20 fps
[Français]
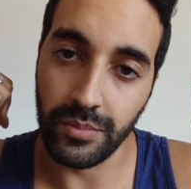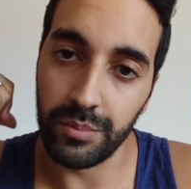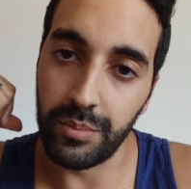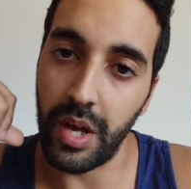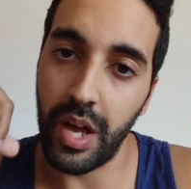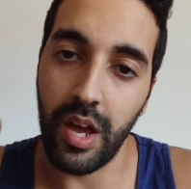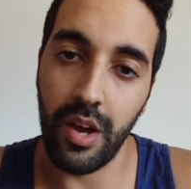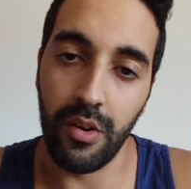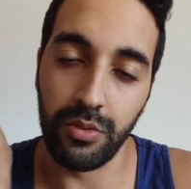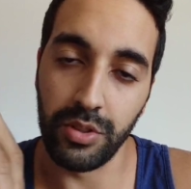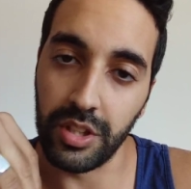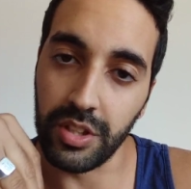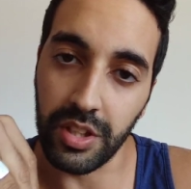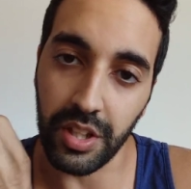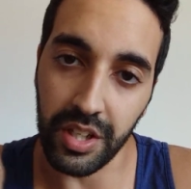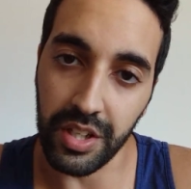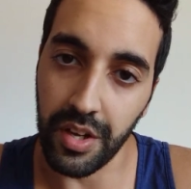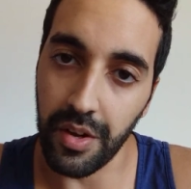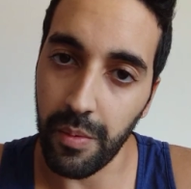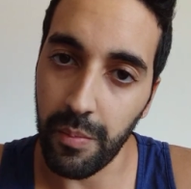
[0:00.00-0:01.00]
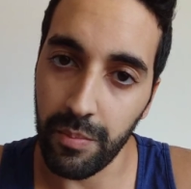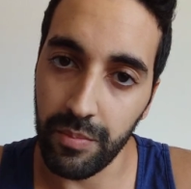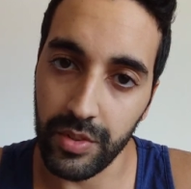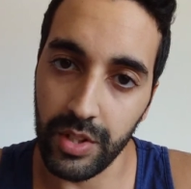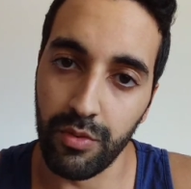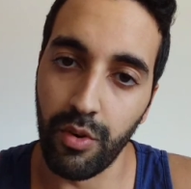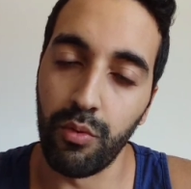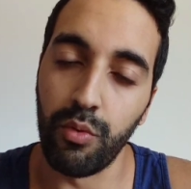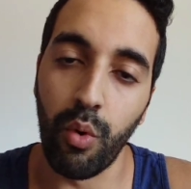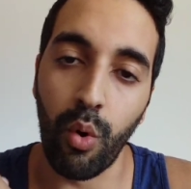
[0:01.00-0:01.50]
ben vous êtes grillé.
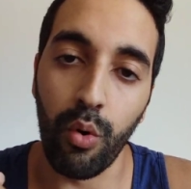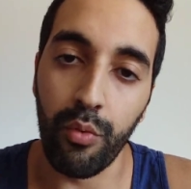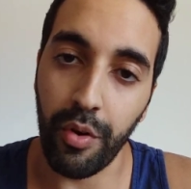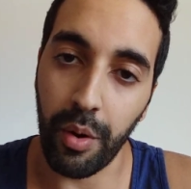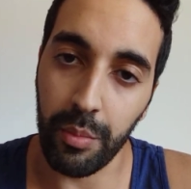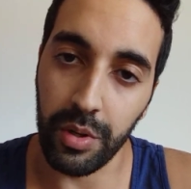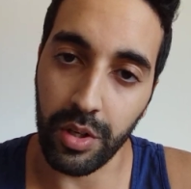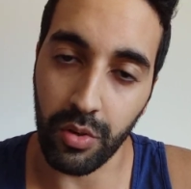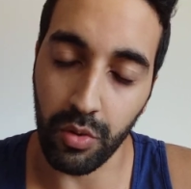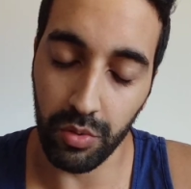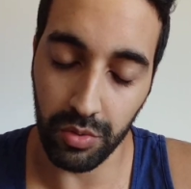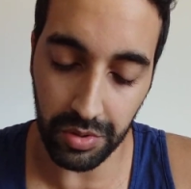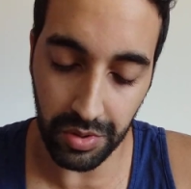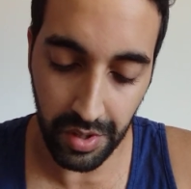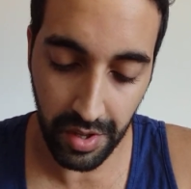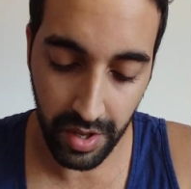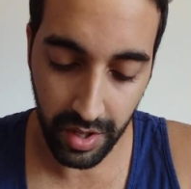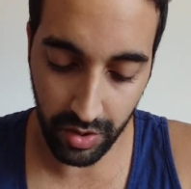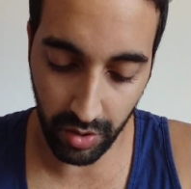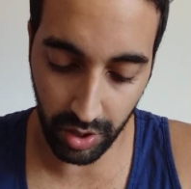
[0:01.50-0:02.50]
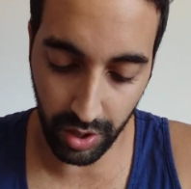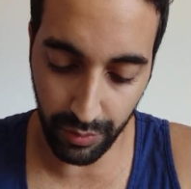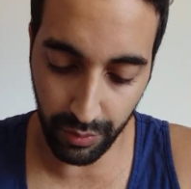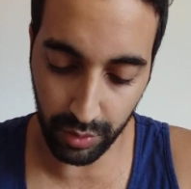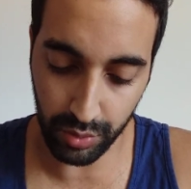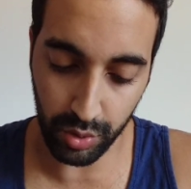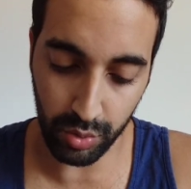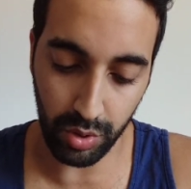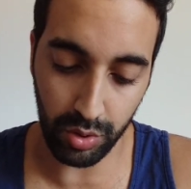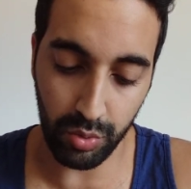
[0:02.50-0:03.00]
Ils vont vous refermer le compte. Donc il
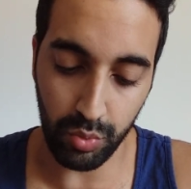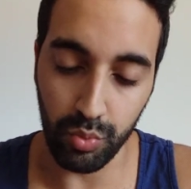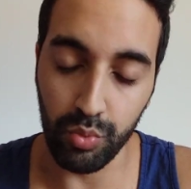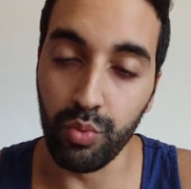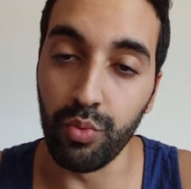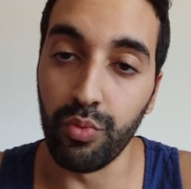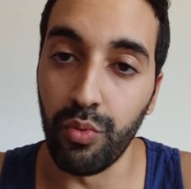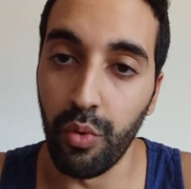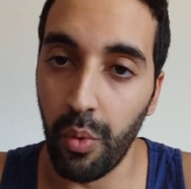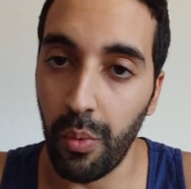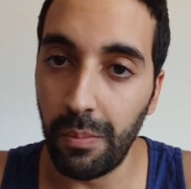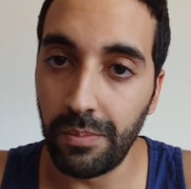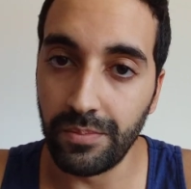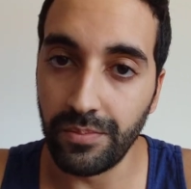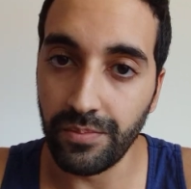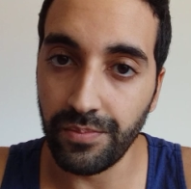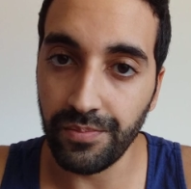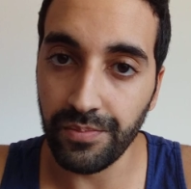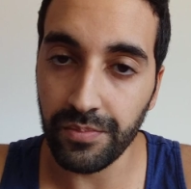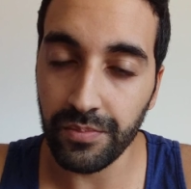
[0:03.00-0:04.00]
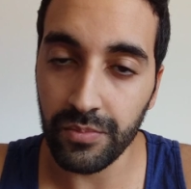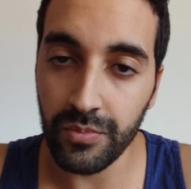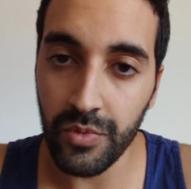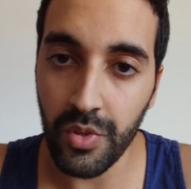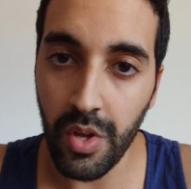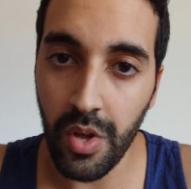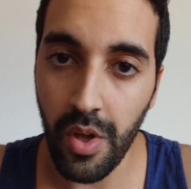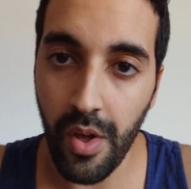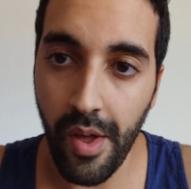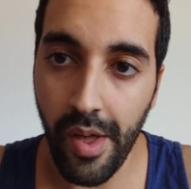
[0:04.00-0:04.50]
faut que ce soit tout nouveau,
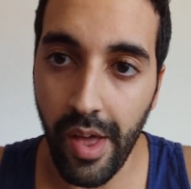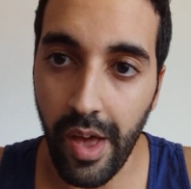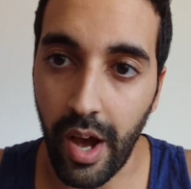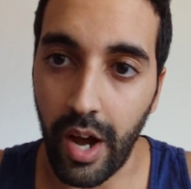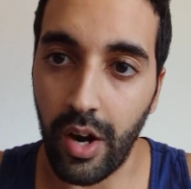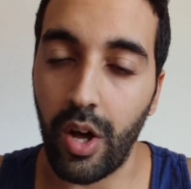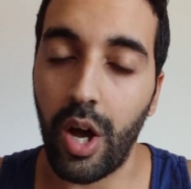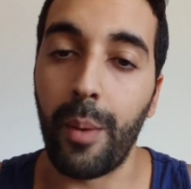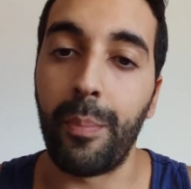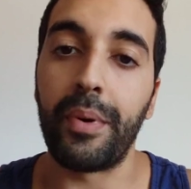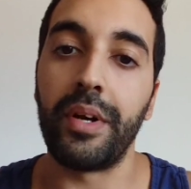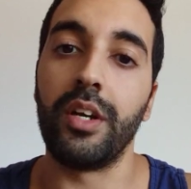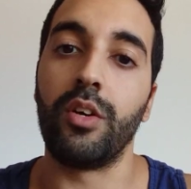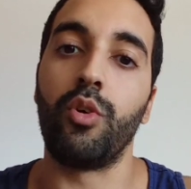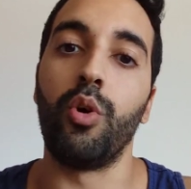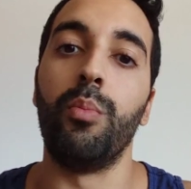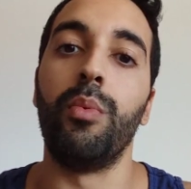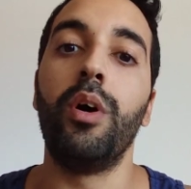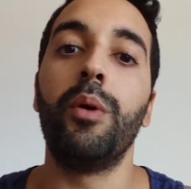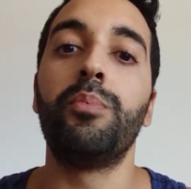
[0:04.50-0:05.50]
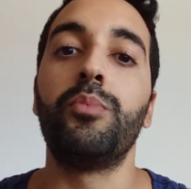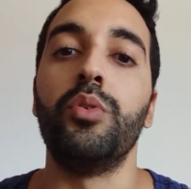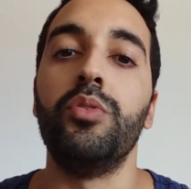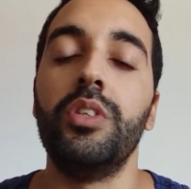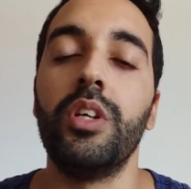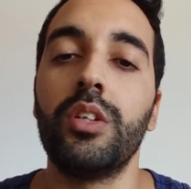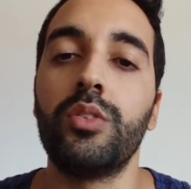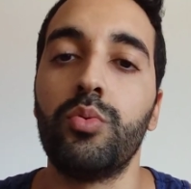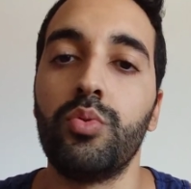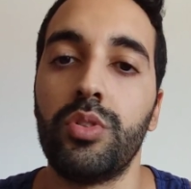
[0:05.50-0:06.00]
alors après, comment
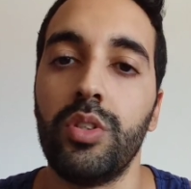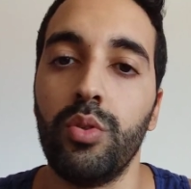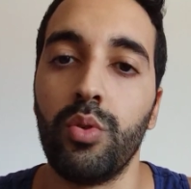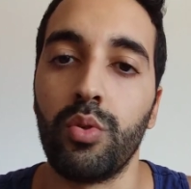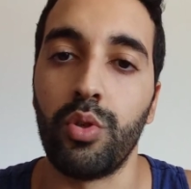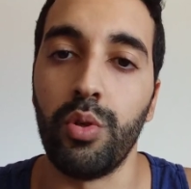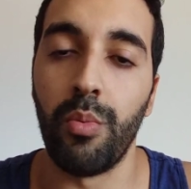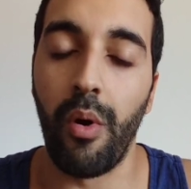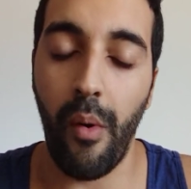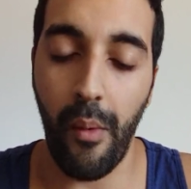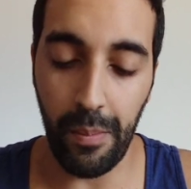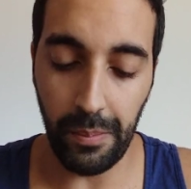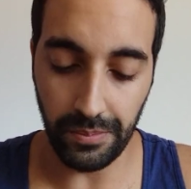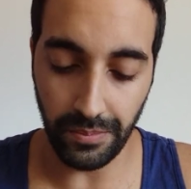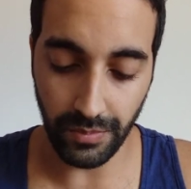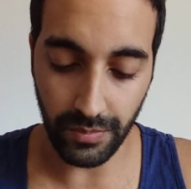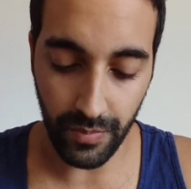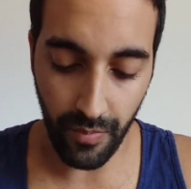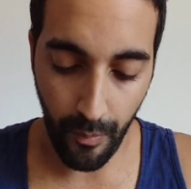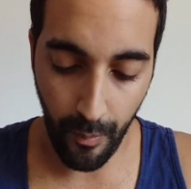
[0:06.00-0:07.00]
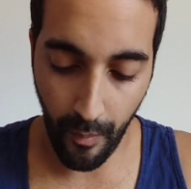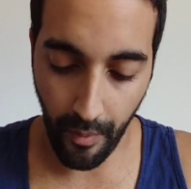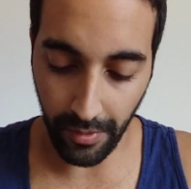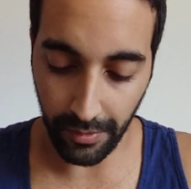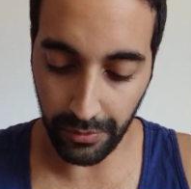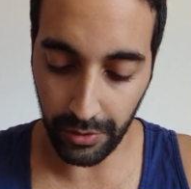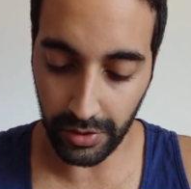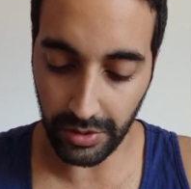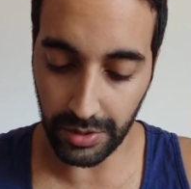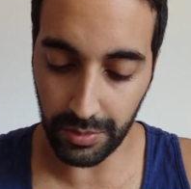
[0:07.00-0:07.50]
obtenir tous ces documents
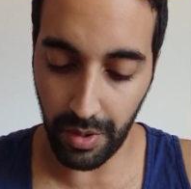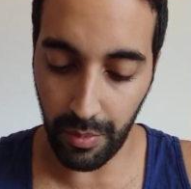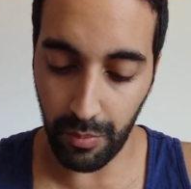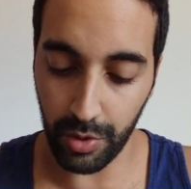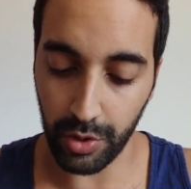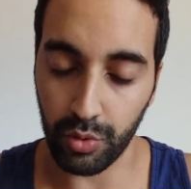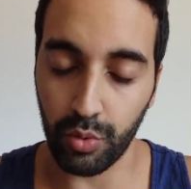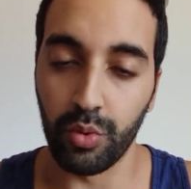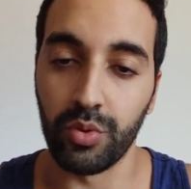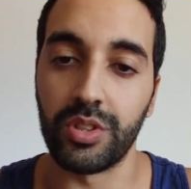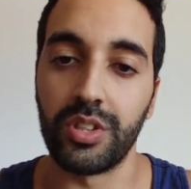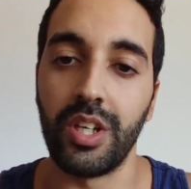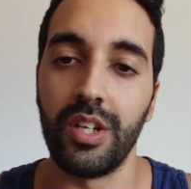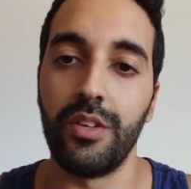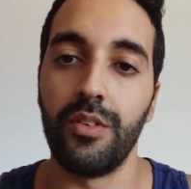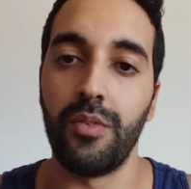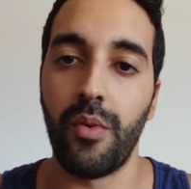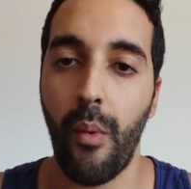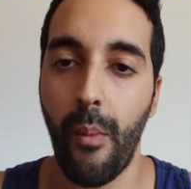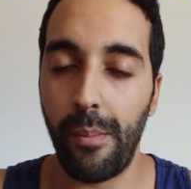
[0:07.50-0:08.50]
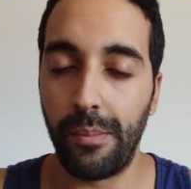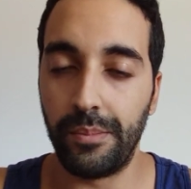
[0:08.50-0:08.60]
forcément, moi je conseille,